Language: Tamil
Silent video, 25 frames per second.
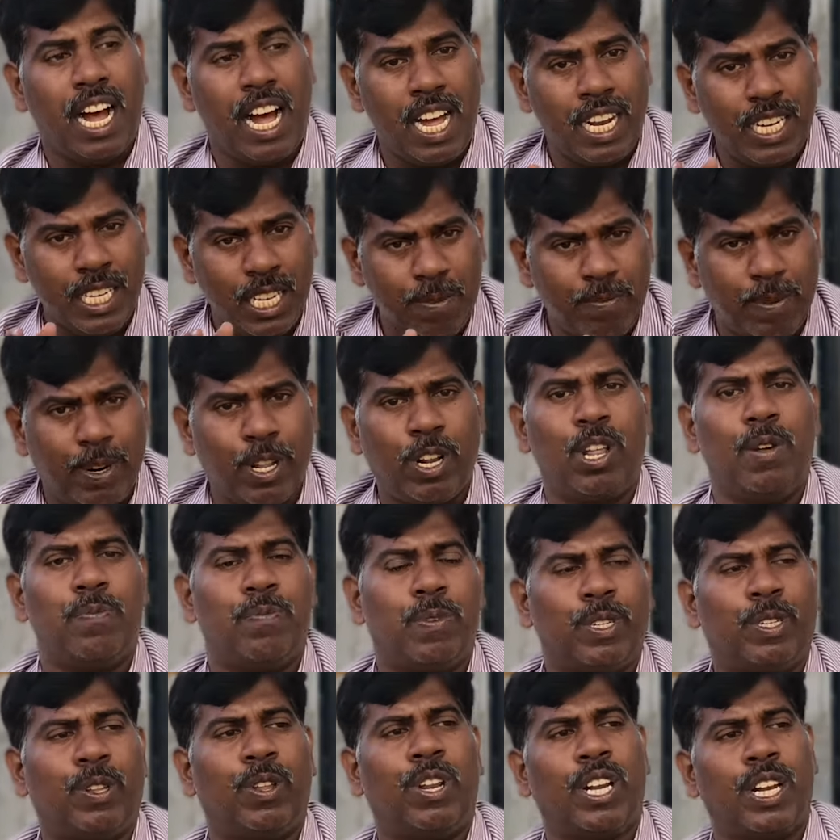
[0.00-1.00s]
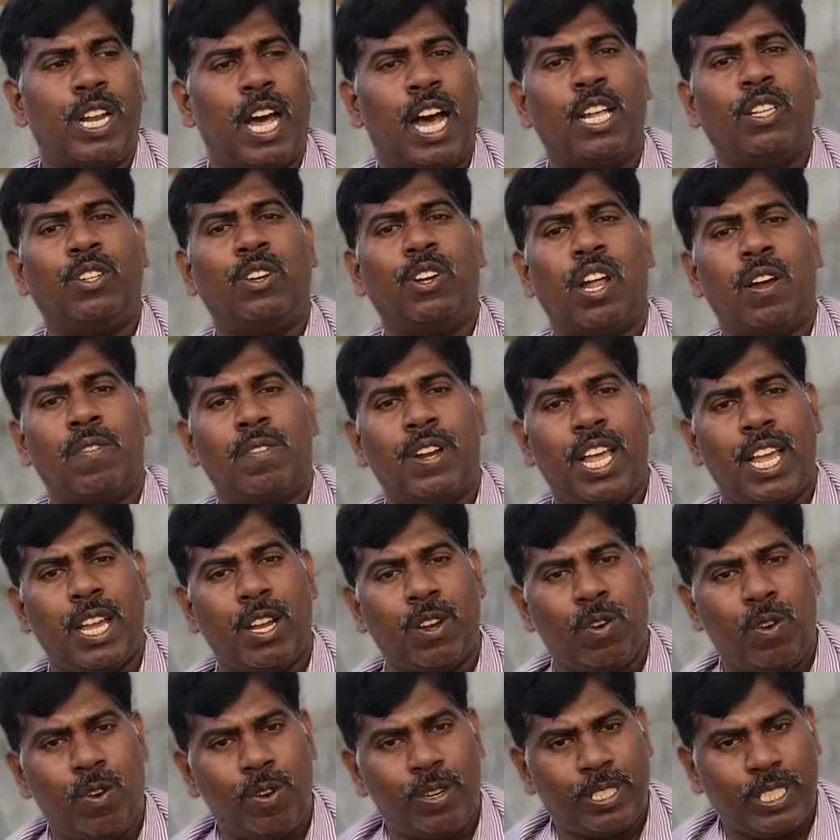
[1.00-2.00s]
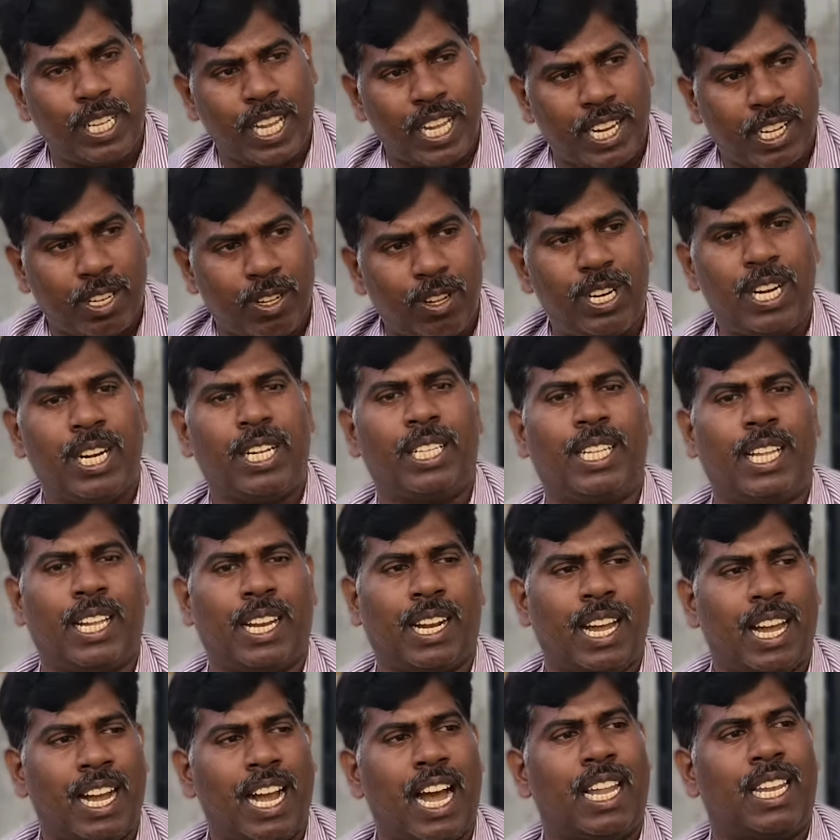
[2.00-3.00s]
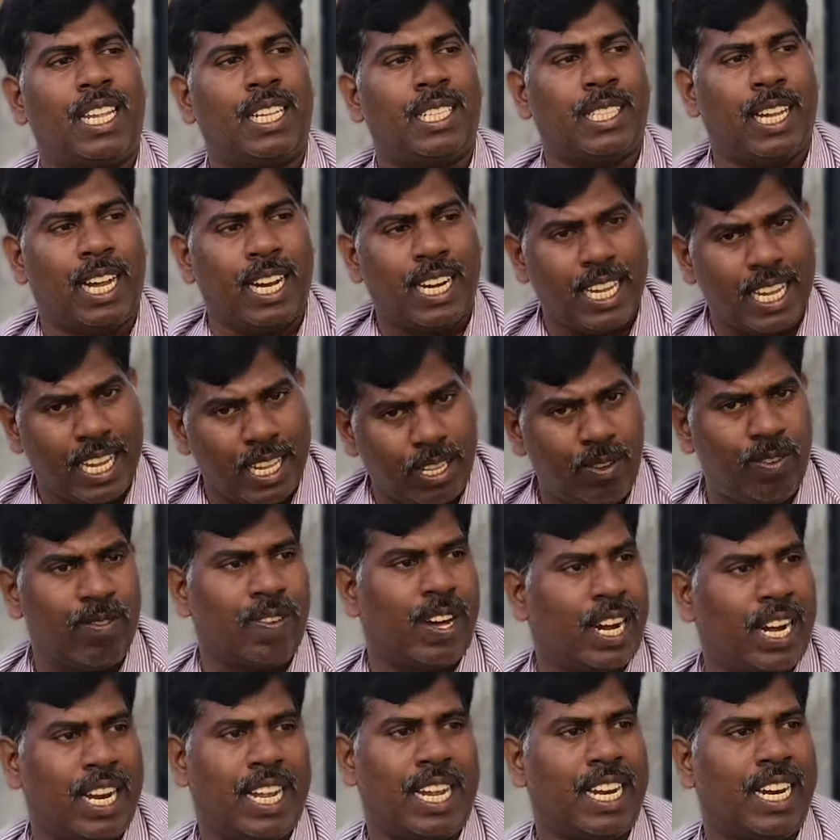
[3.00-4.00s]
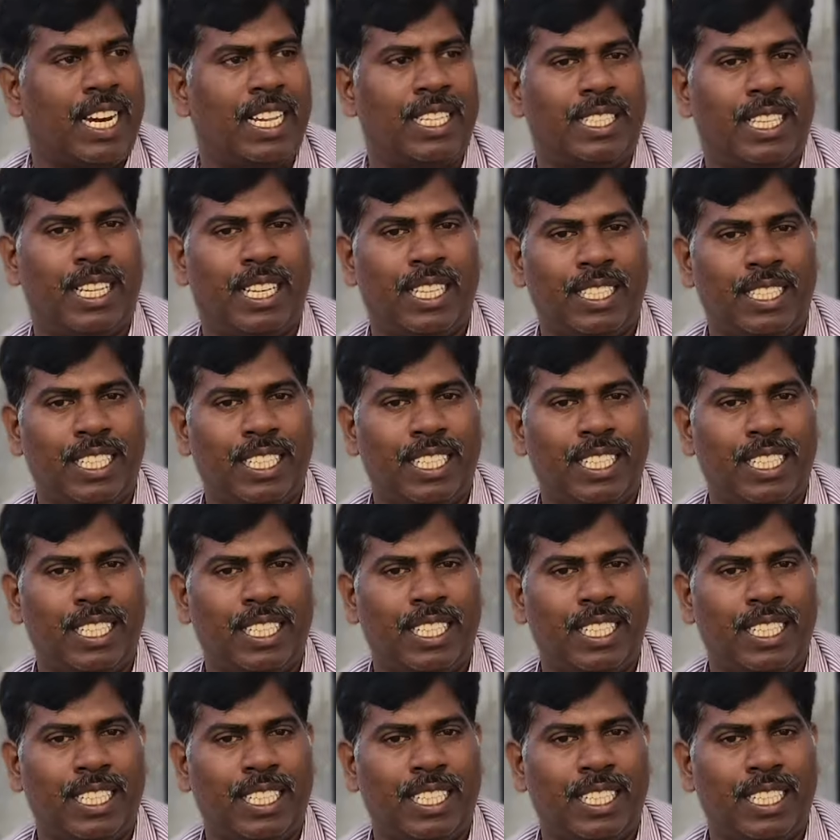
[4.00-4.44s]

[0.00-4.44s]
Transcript: காந்தி படுகொலை பொறுத்த நாதுராம் விநாயக் கோட்சேங்கிறத நிறுத்திடுறாங்க அதை தாண்டி எதுவும் வரல எங்களுக்கு